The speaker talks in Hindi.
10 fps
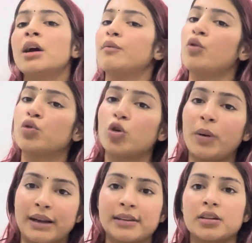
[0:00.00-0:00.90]
वो उनको
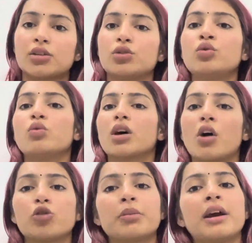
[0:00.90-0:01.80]
प्रैक्टिस करती हूँ
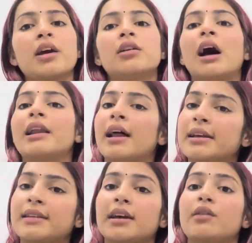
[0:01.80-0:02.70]
वर्कआउट में डाल डाल
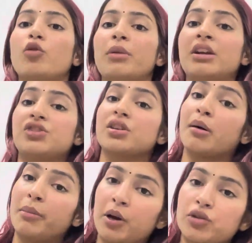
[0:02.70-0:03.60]
के ताकि वो मेरी चीज़ें
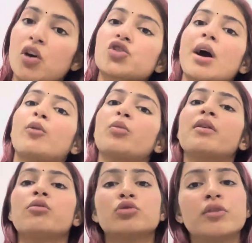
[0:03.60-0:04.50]
कंप्लीट हो जाए और शाम को मैं
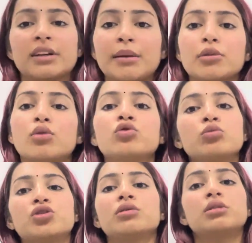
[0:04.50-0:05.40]
वो मूव अटैम्प करूँ तो
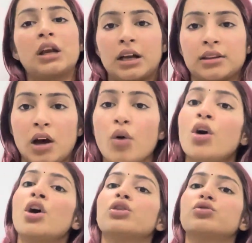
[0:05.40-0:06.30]
मुझे दिक्कत ना
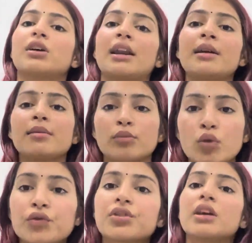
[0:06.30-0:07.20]
हो तो सारी
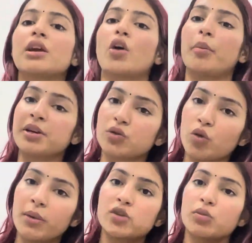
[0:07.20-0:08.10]
मूव्स की रिक्वायरमेंट्स को
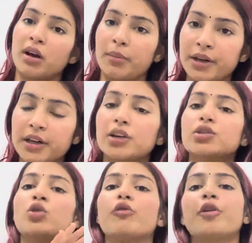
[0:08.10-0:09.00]
मैं सुबह कंप्लीट
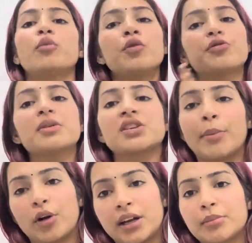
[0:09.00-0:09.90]
करती हूँ और फिर मूव्स मैं शाम
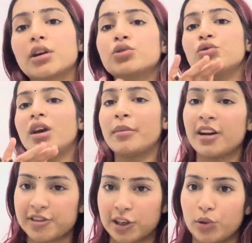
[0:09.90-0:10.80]
को अटैम्प करती हूँ ये मेरा
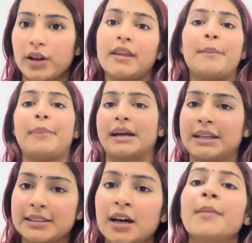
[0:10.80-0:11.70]
शेड्यूल रहता है
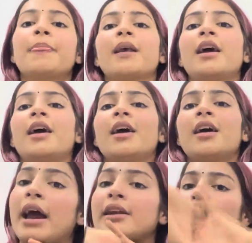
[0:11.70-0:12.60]
प्रैक्टिस का
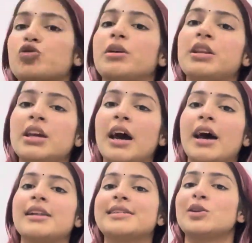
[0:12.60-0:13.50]
एंड सुषमा दी
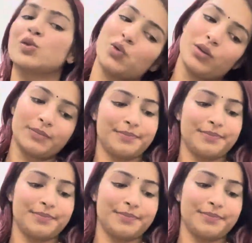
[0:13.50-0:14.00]
आई एल सी यू सून